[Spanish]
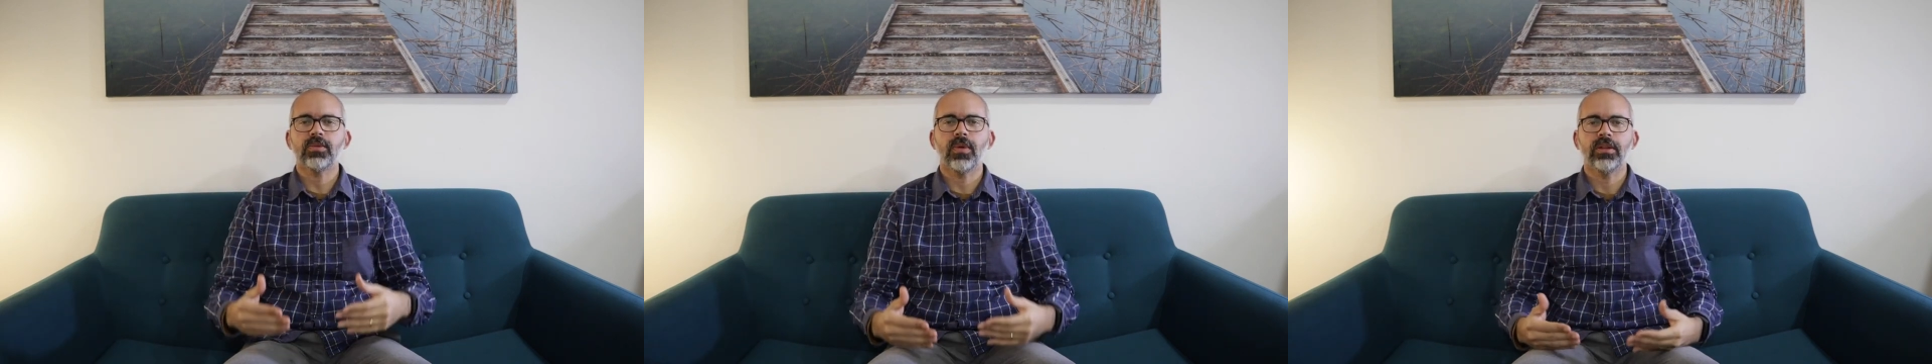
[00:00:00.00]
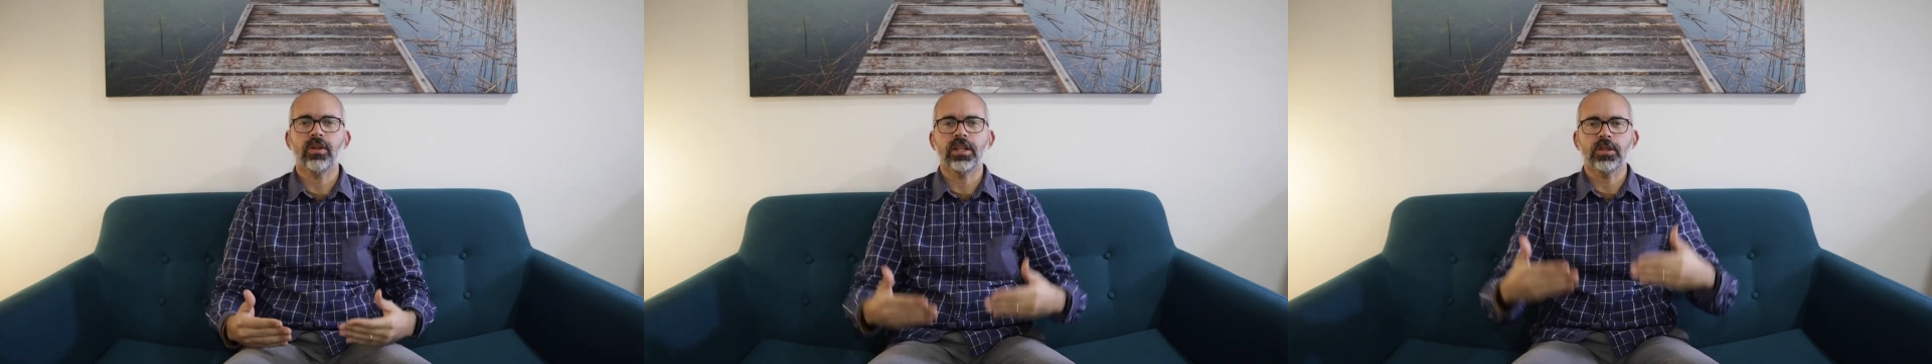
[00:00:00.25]

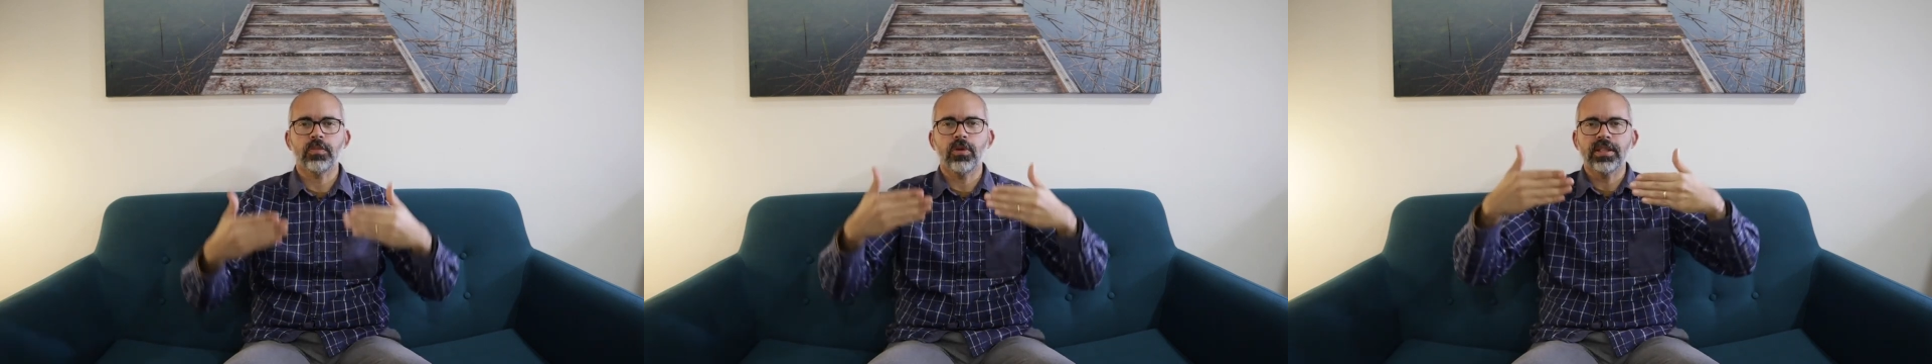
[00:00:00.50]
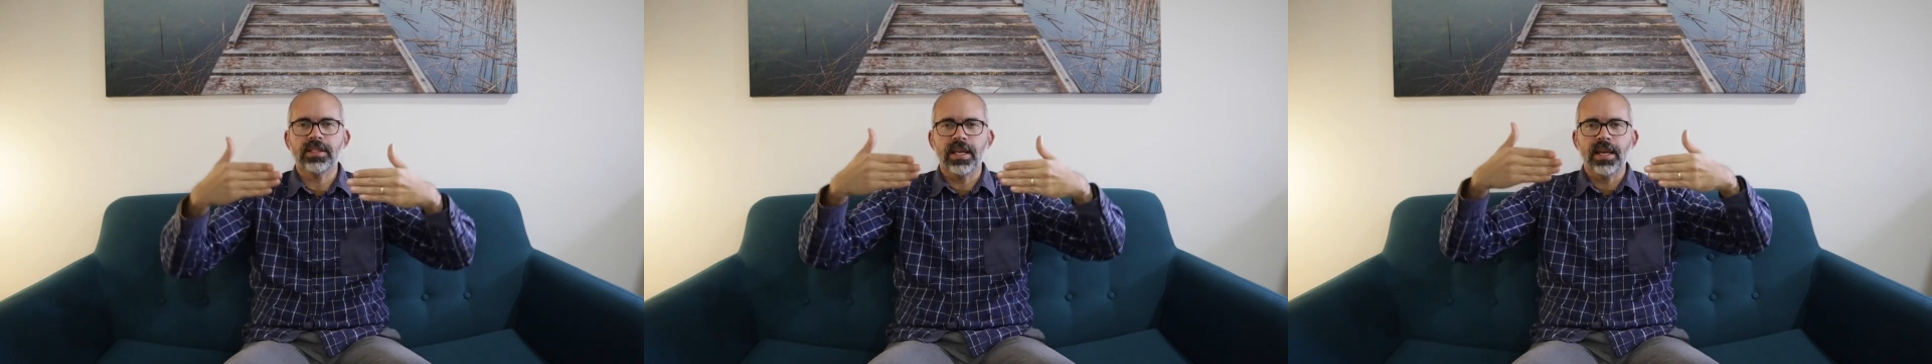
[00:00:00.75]
cuando
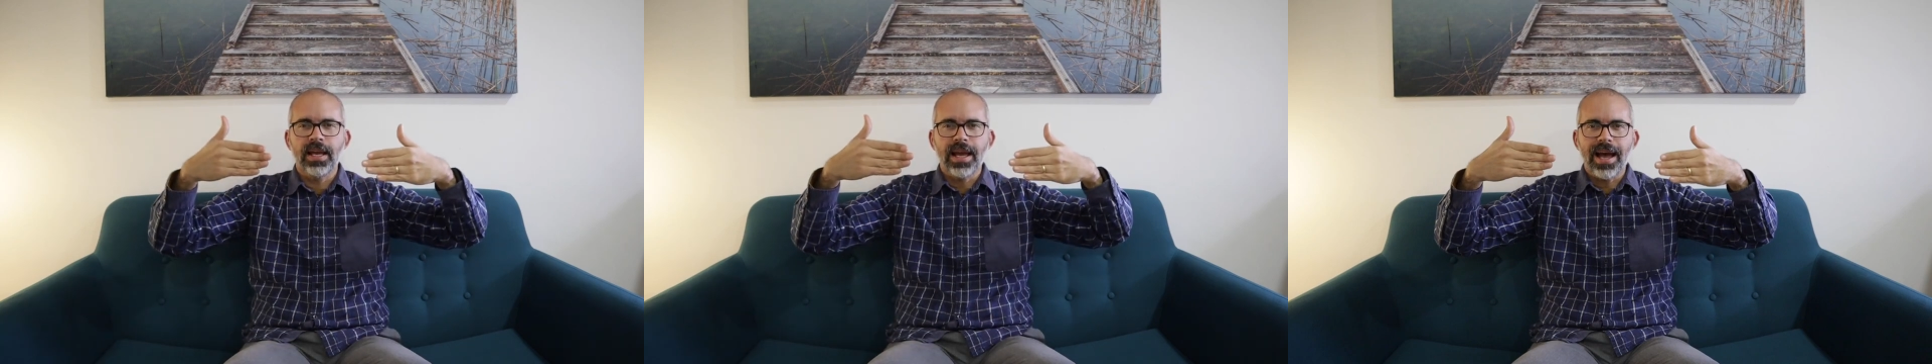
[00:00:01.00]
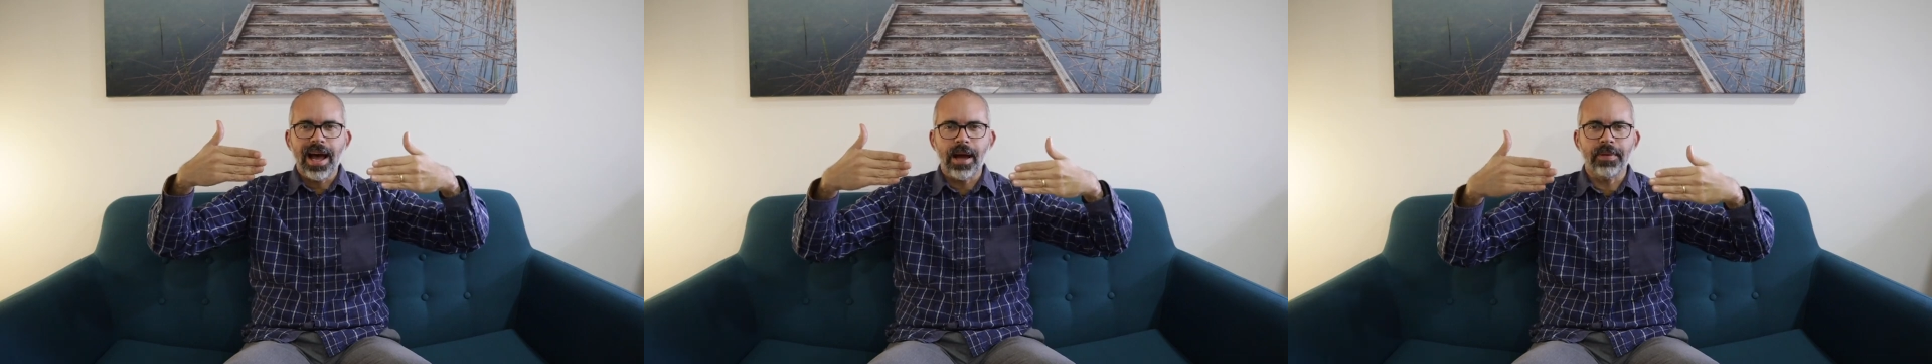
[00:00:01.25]
después de
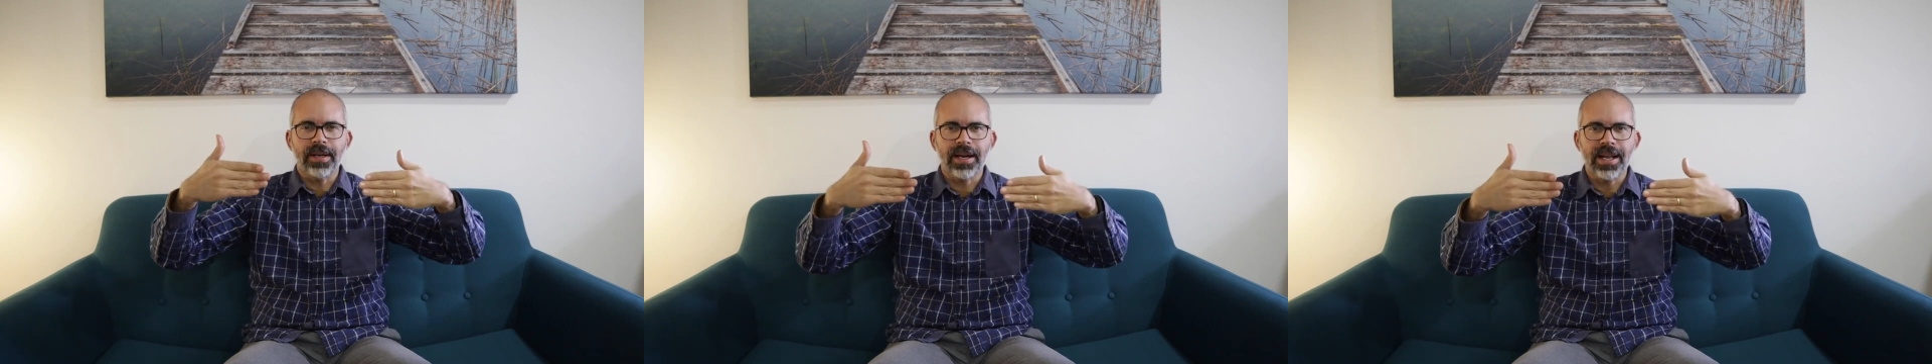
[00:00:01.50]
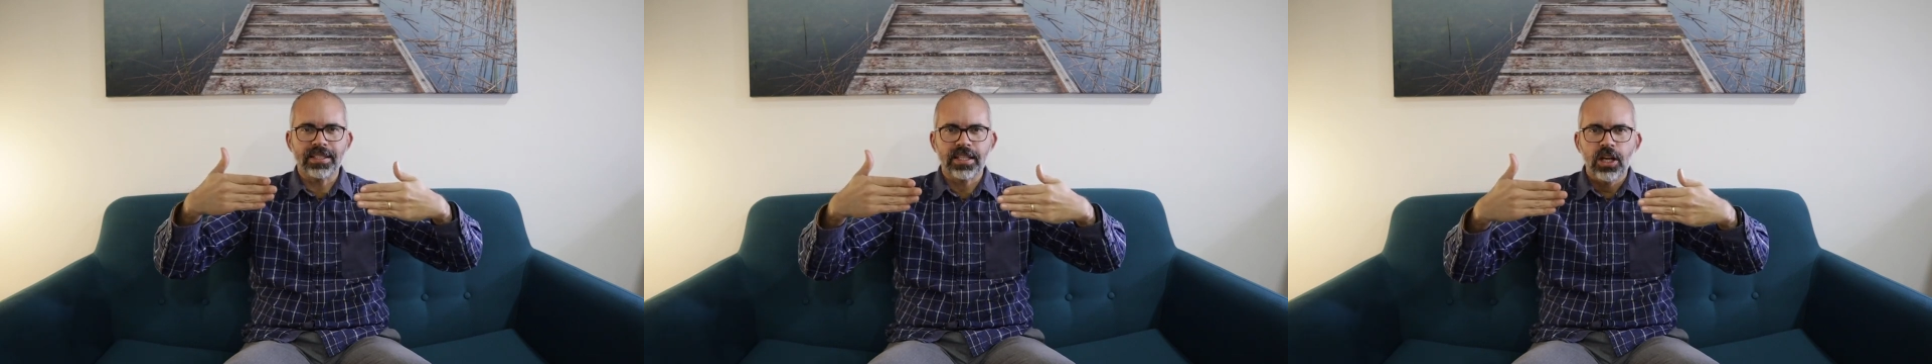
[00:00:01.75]

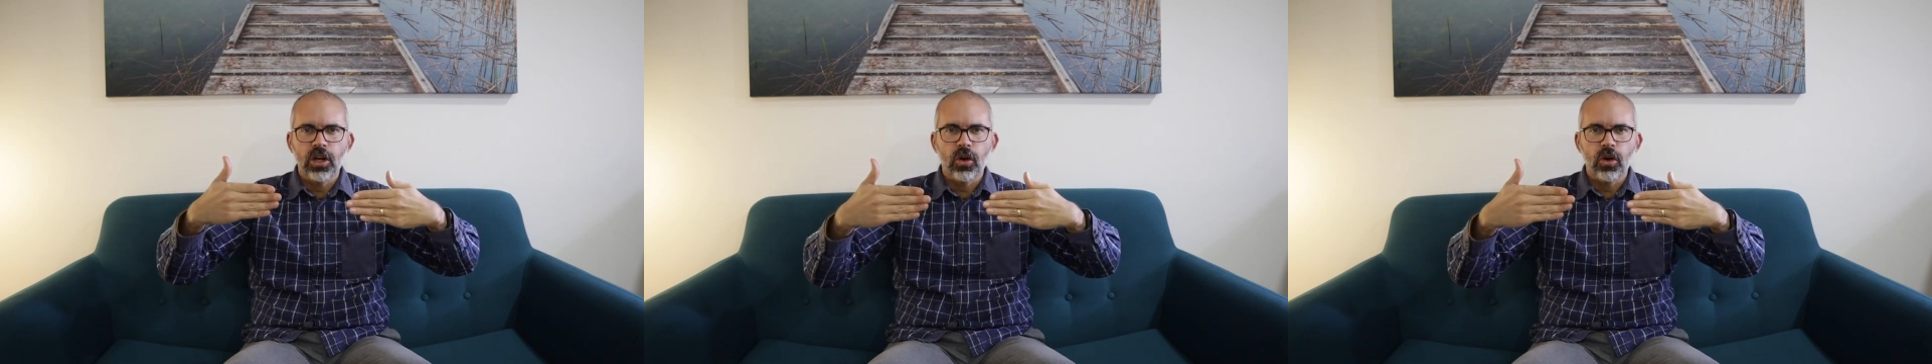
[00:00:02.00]
haberlas